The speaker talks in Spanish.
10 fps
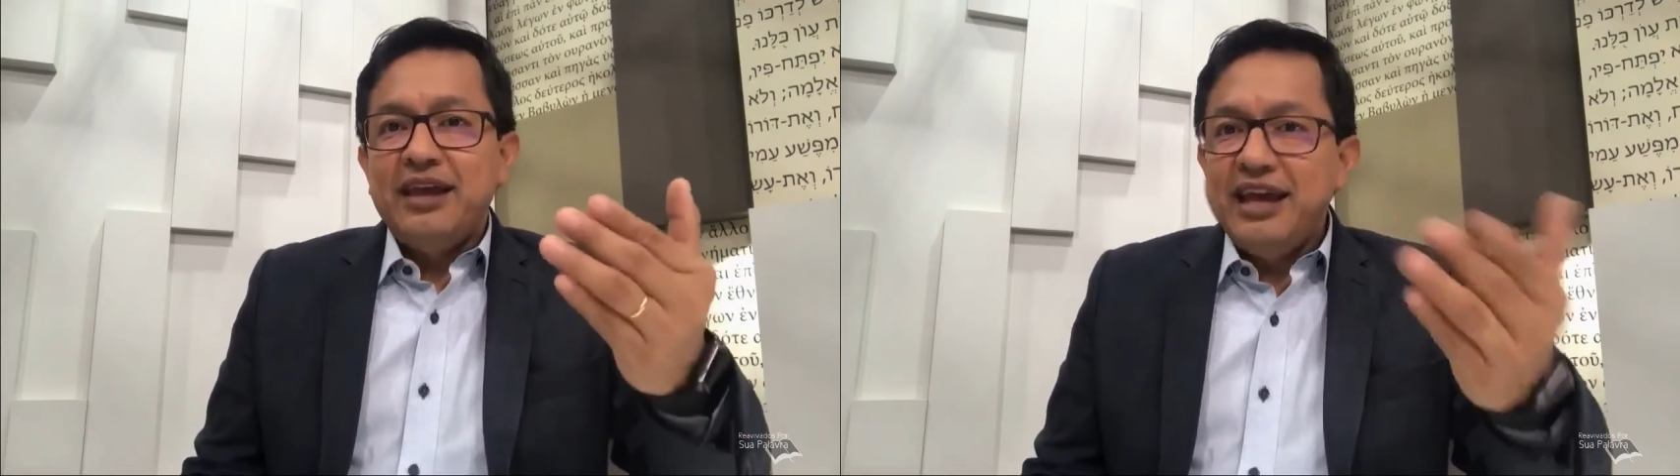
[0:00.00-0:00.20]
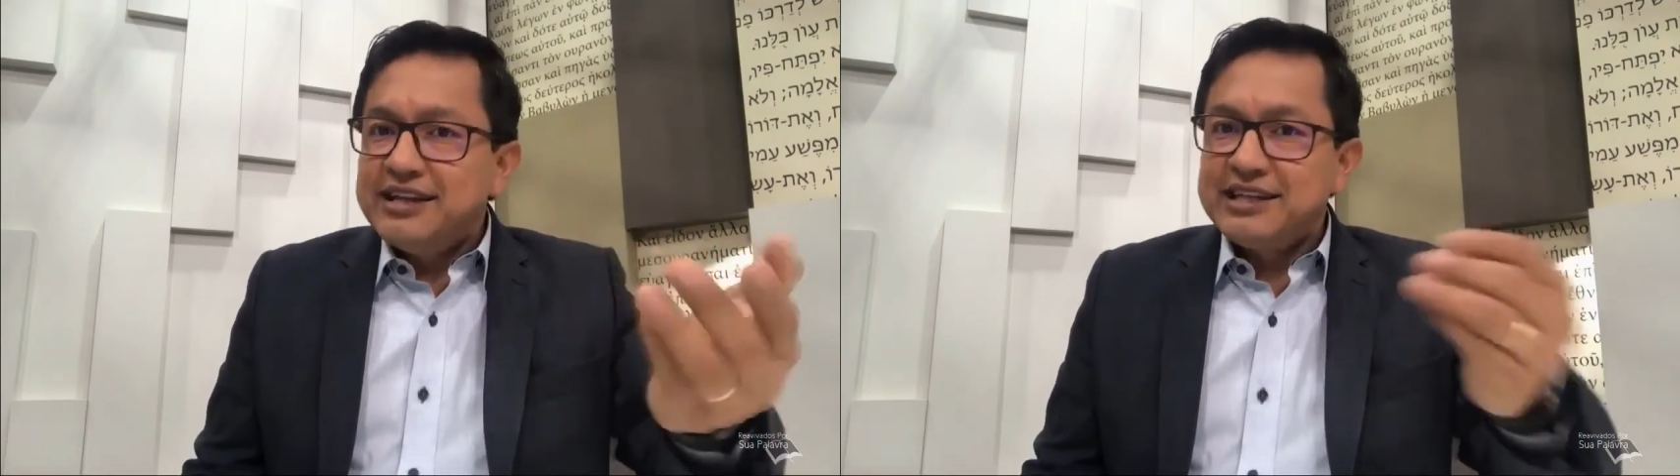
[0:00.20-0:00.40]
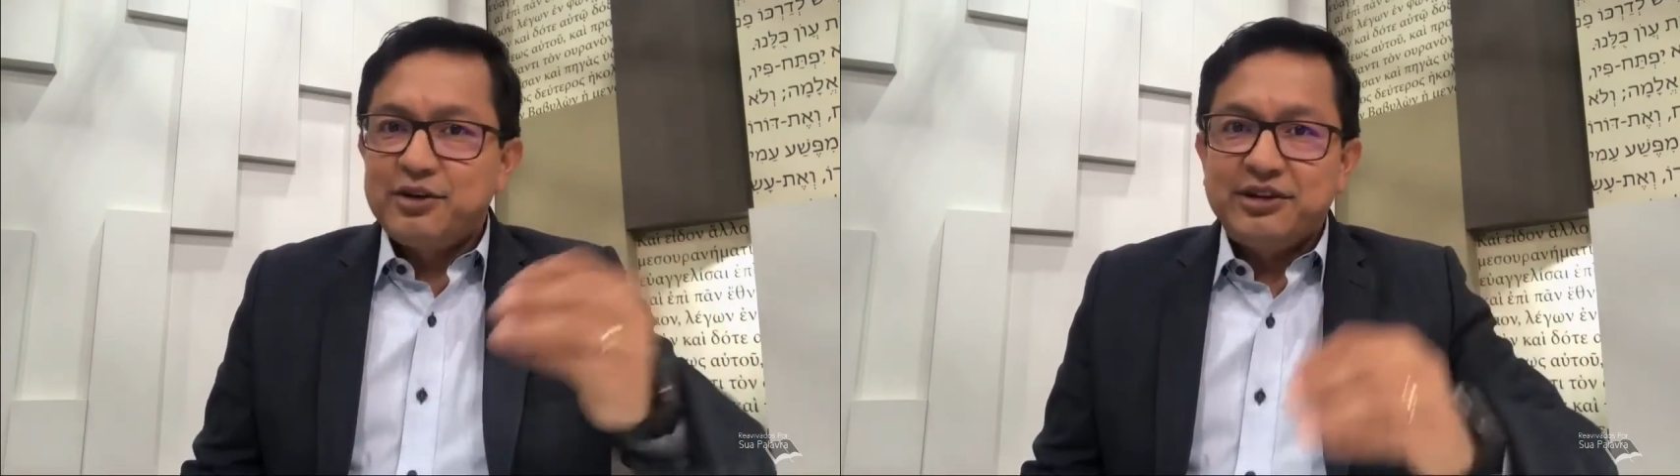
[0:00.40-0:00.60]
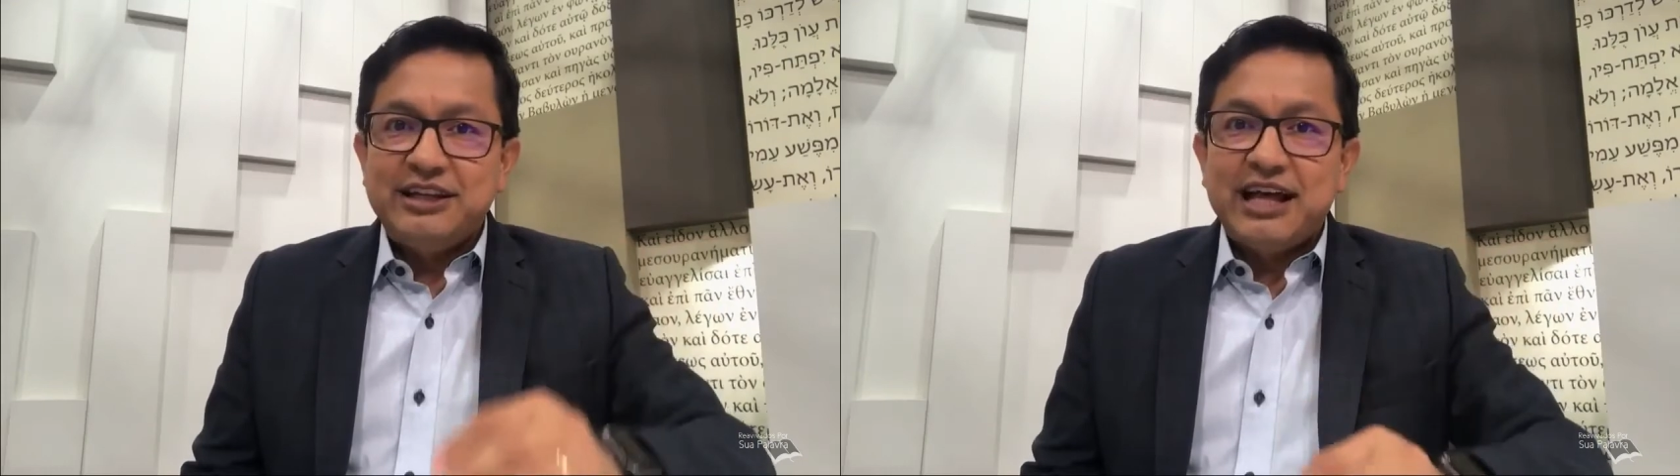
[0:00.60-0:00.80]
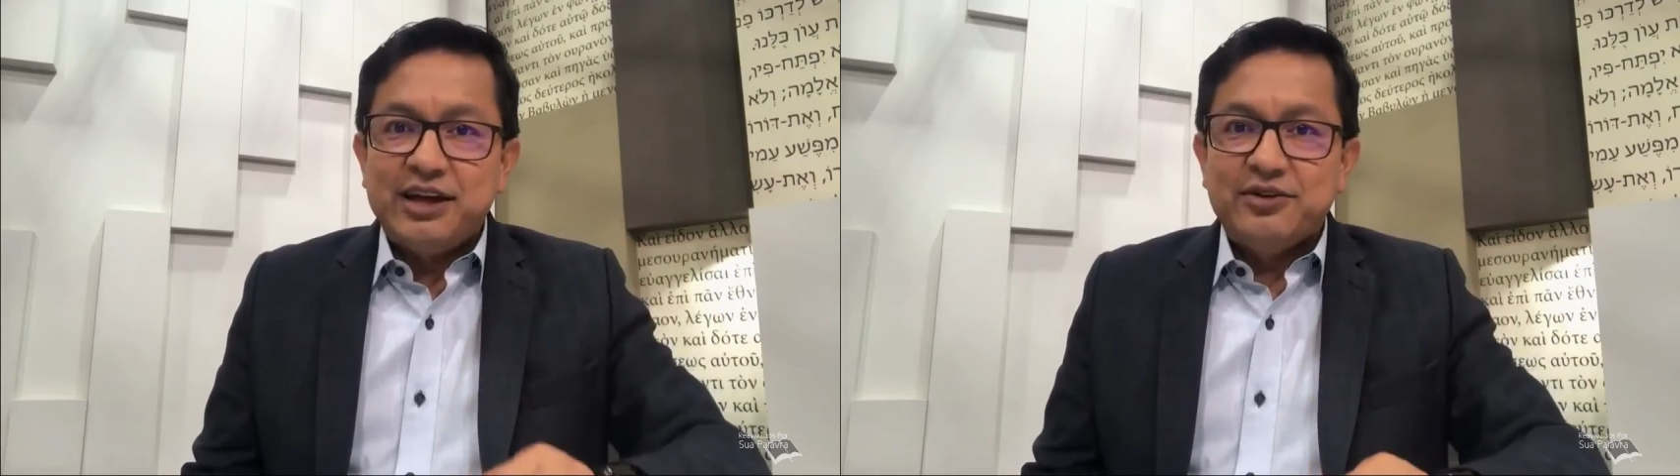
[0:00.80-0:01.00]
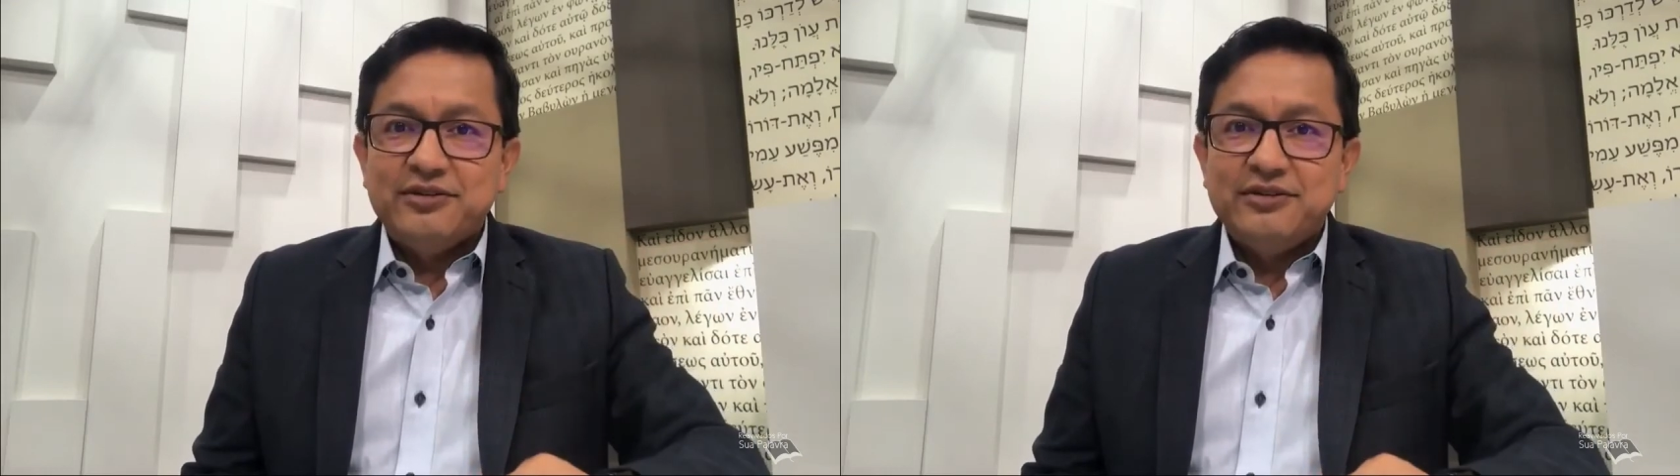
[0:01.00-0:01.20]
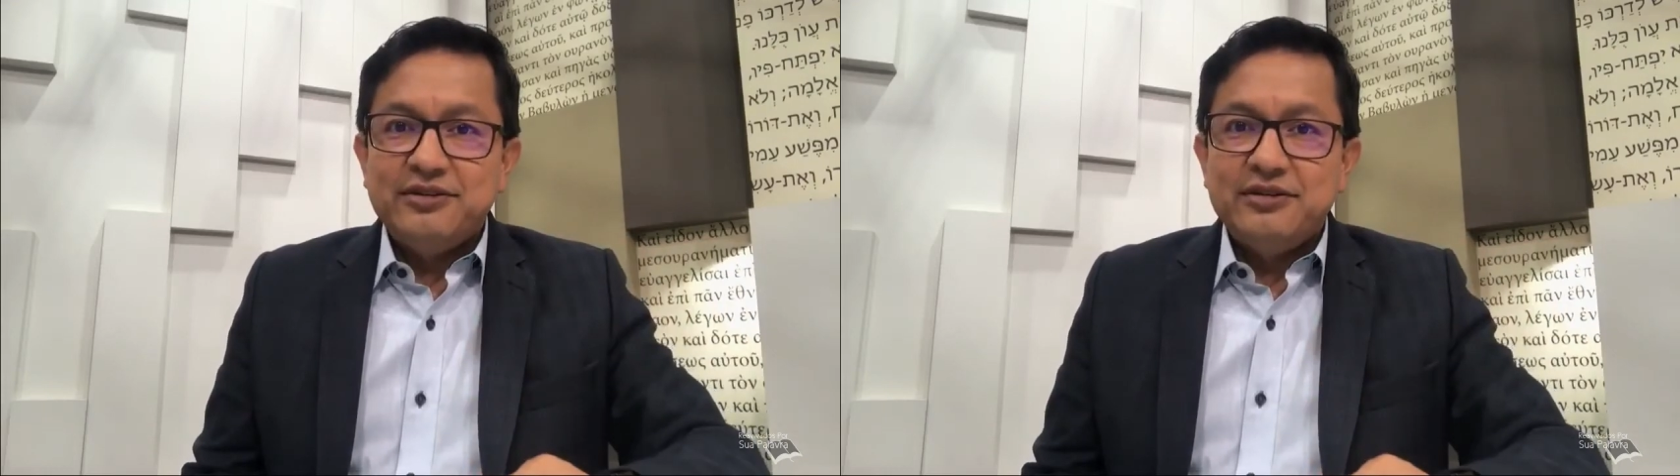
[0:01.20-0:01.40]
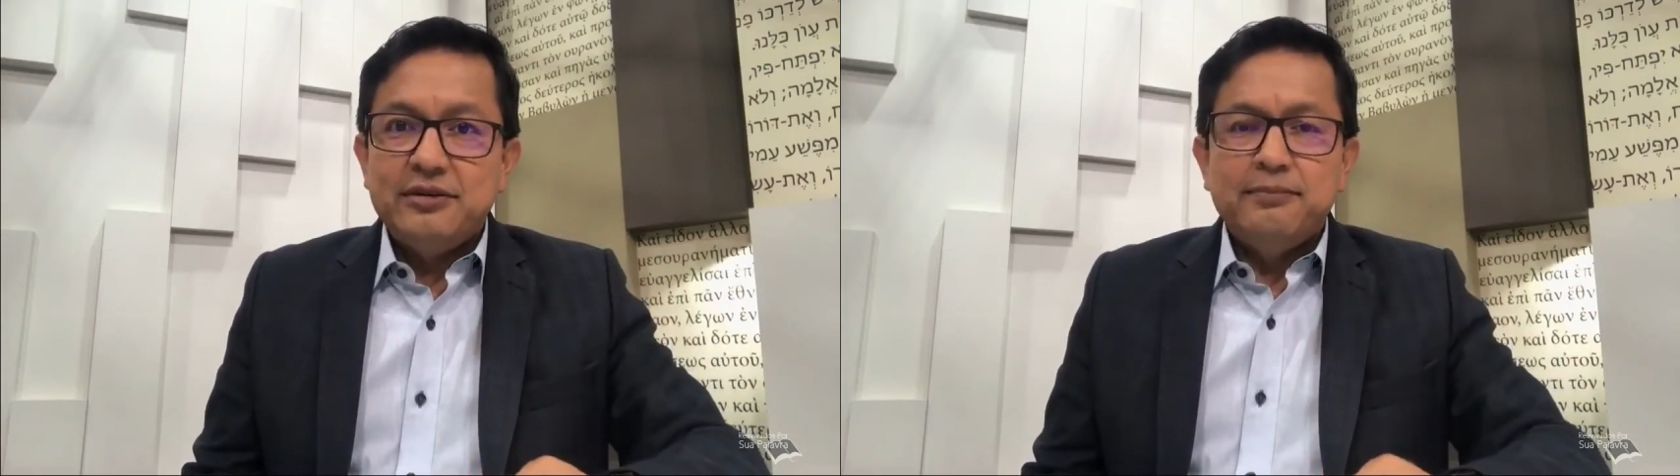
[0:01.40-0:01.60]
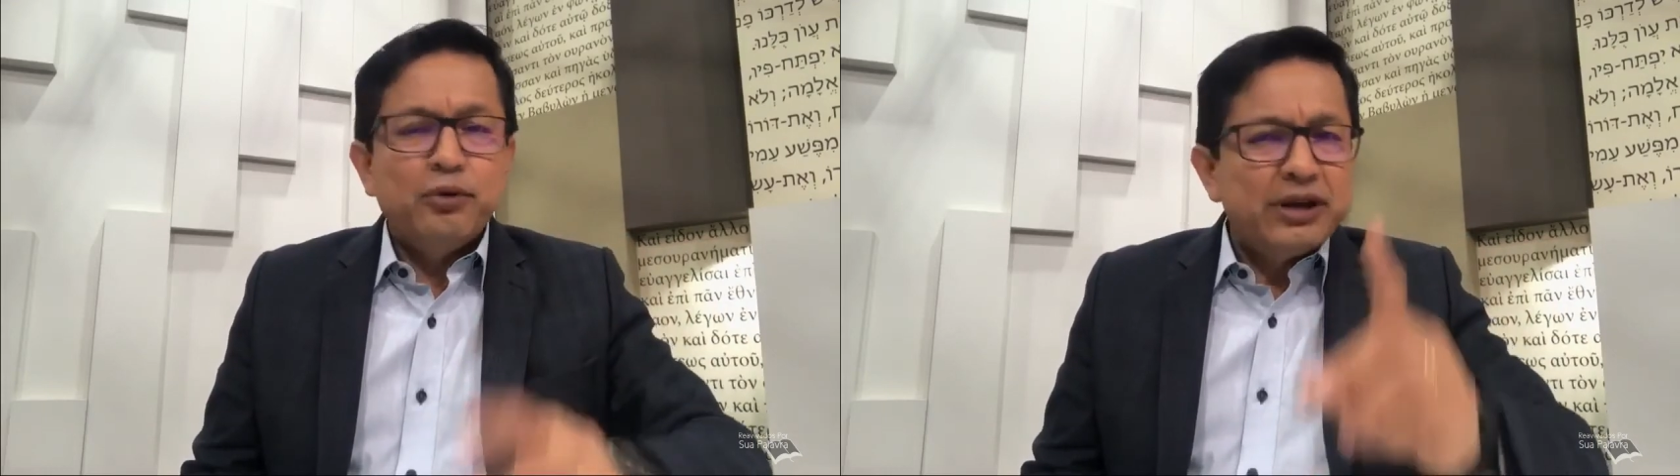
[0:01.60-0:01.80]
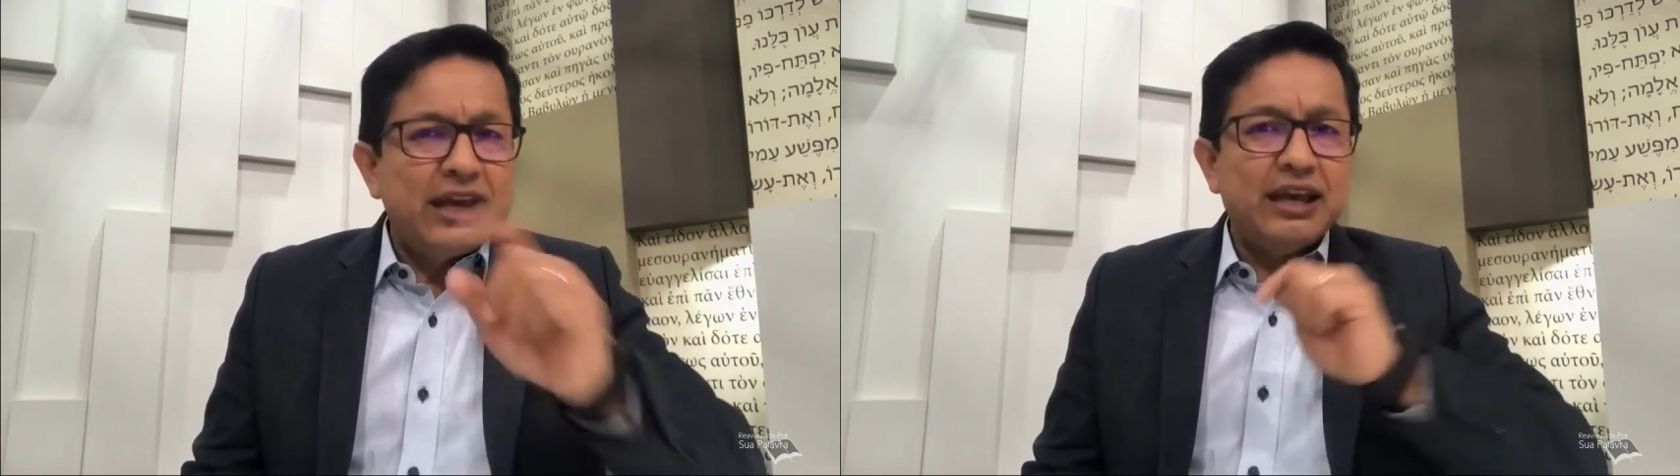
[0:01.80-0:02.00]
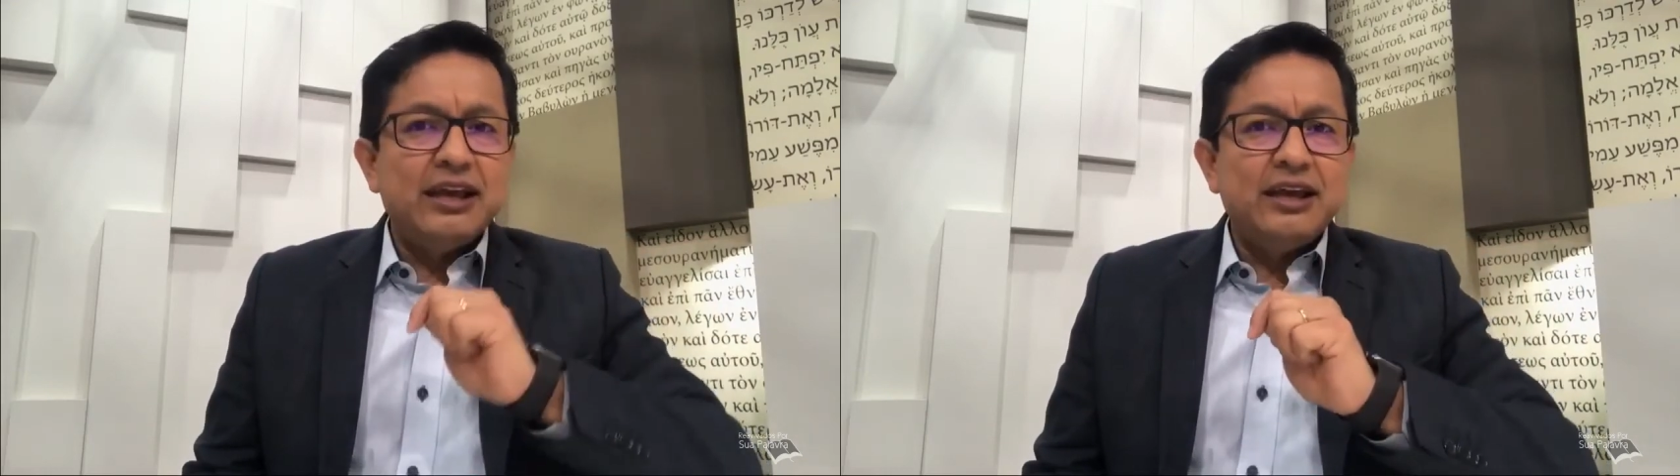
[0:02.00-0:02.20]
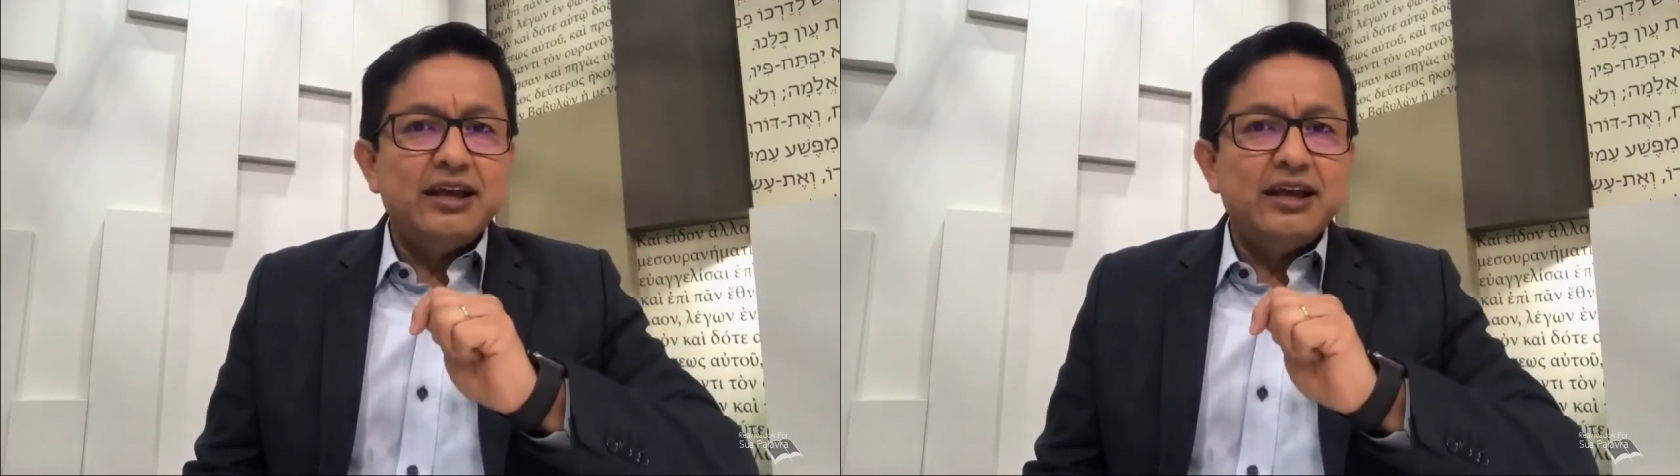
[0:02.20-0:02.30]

extraordinario. ¿Por qué?